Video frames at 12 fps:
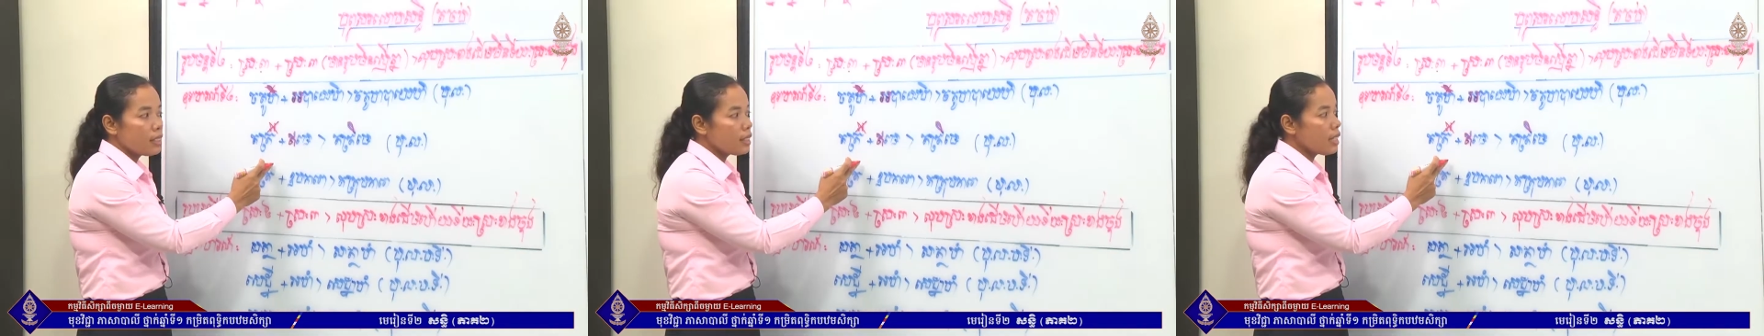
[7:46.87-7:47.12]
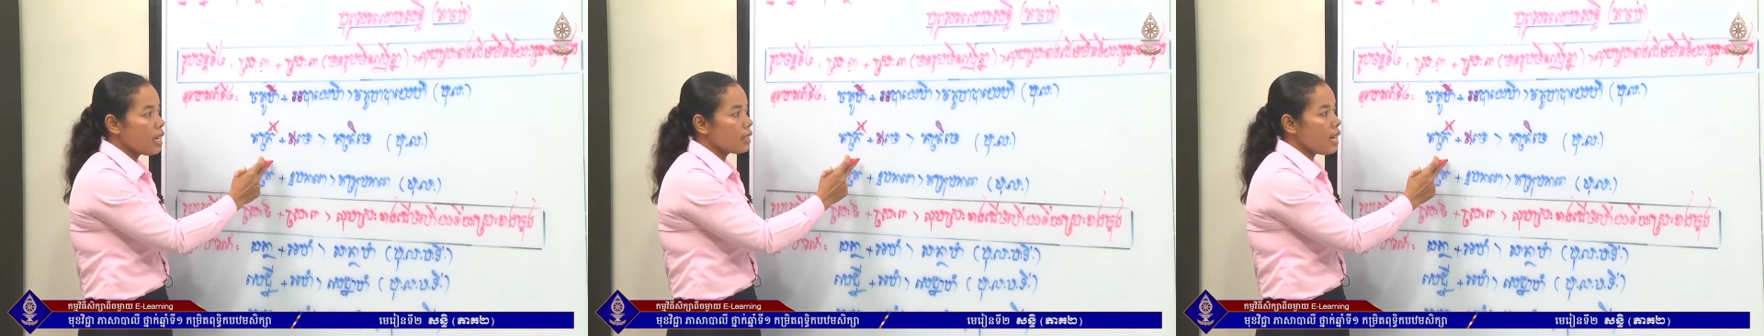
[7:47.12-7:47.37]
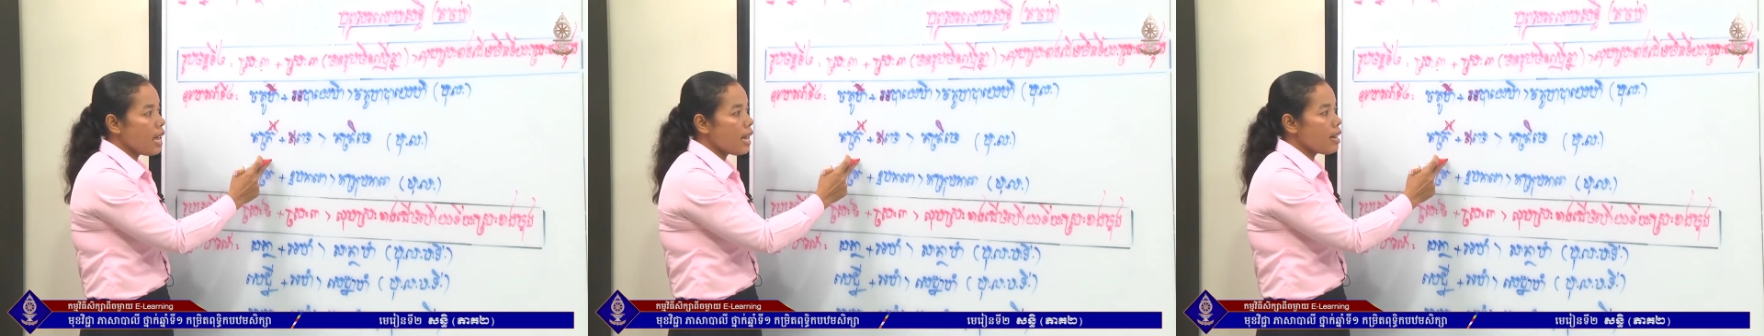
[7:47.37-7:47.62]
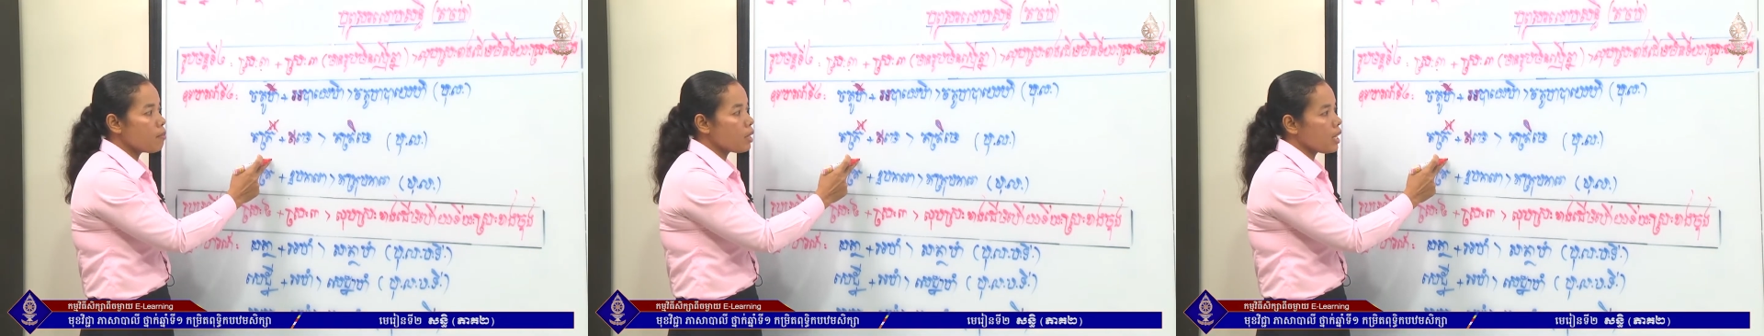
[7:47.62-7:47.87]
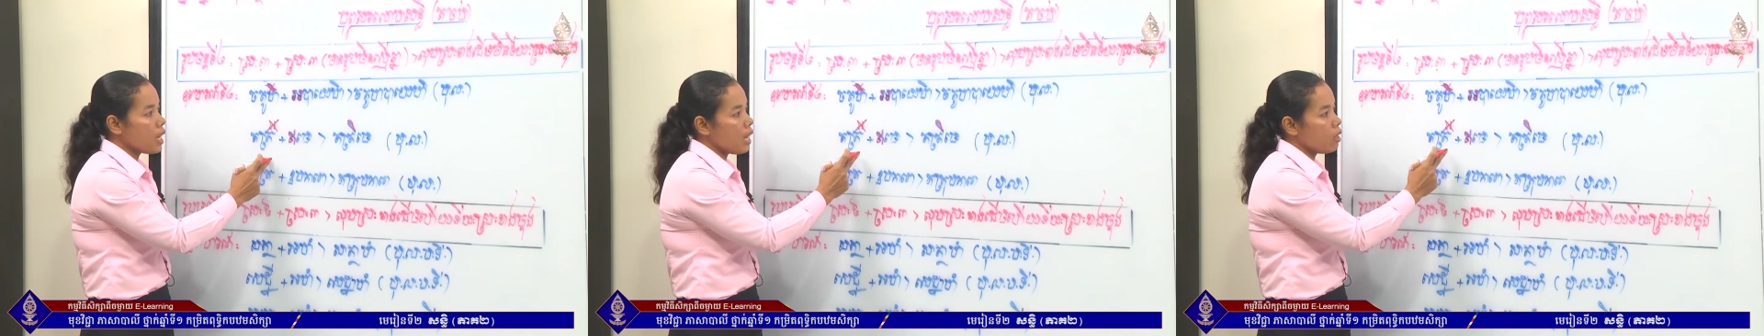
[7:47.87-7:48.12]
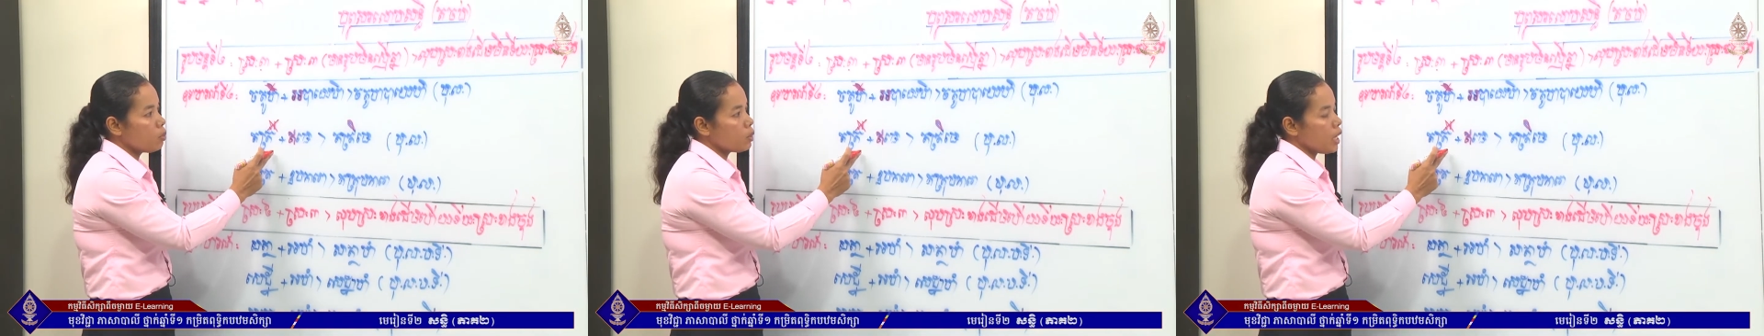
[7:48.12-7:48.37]
kháng đa cái nào
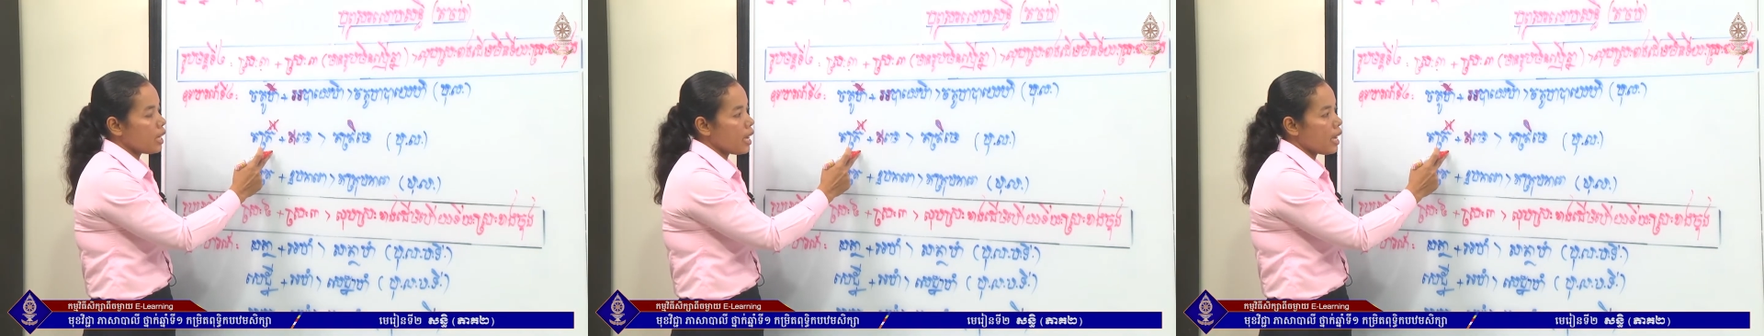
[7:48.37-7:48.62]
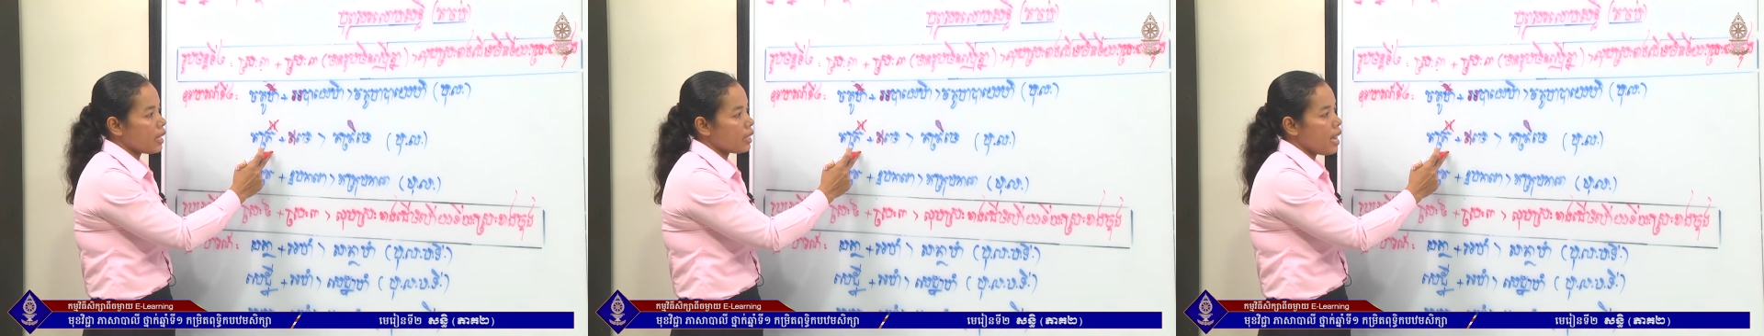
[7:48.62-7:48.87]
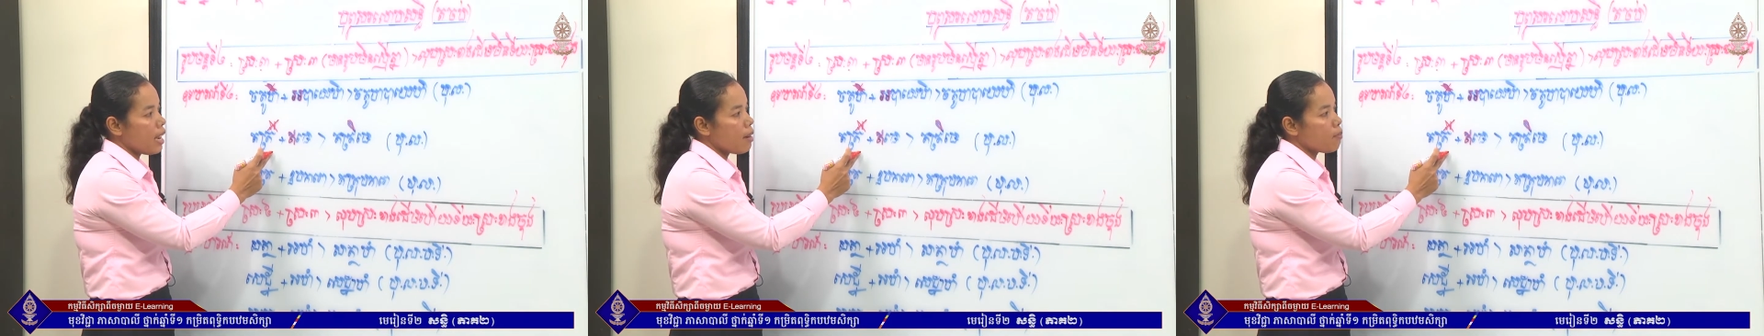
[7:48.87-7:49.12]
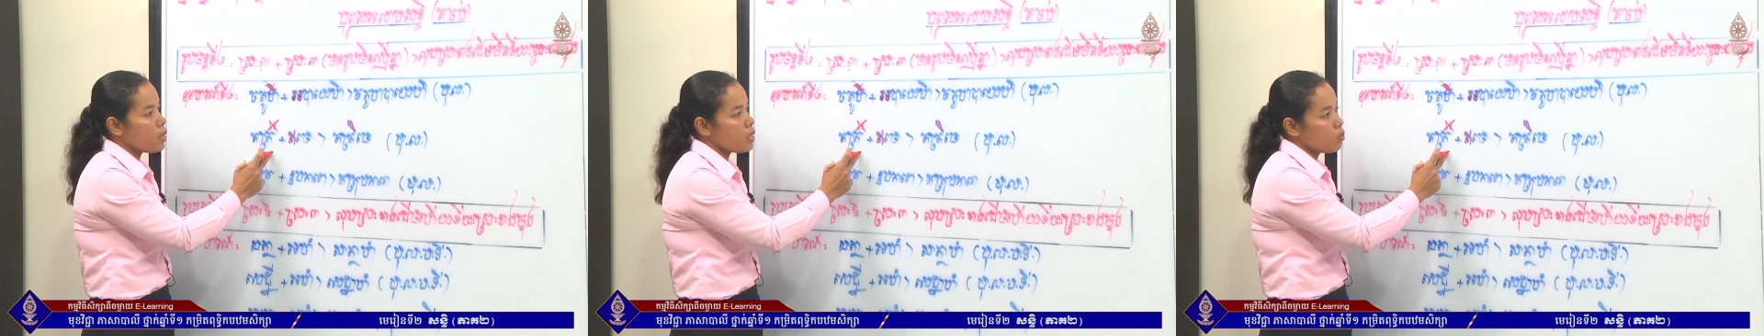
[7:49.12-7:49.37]
lục sạ kháng đa miên